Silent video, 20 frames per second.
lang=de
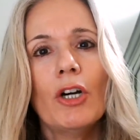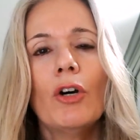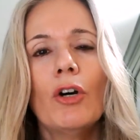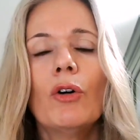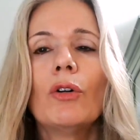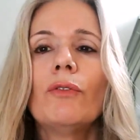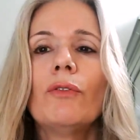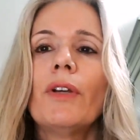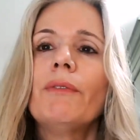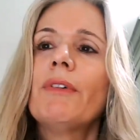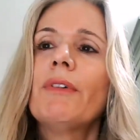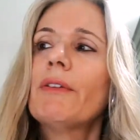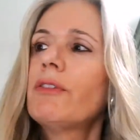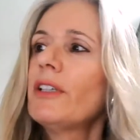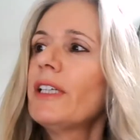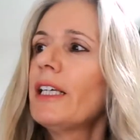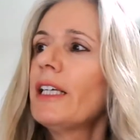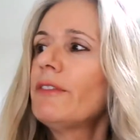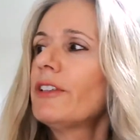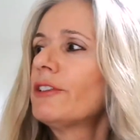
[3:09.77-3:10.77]
Und wenn wir von
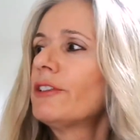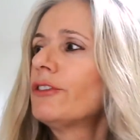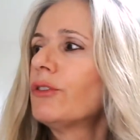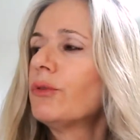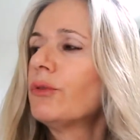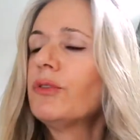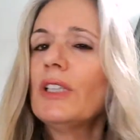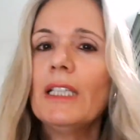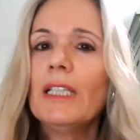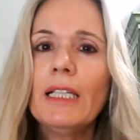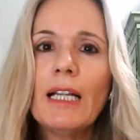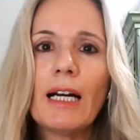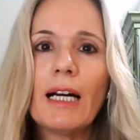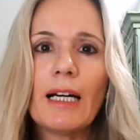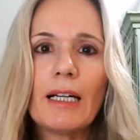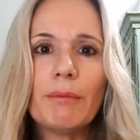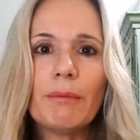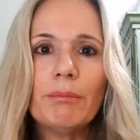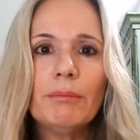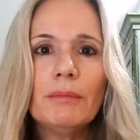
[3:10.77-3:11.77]
etwas zu viel
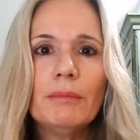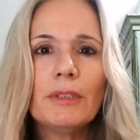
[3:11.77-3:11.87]
haben,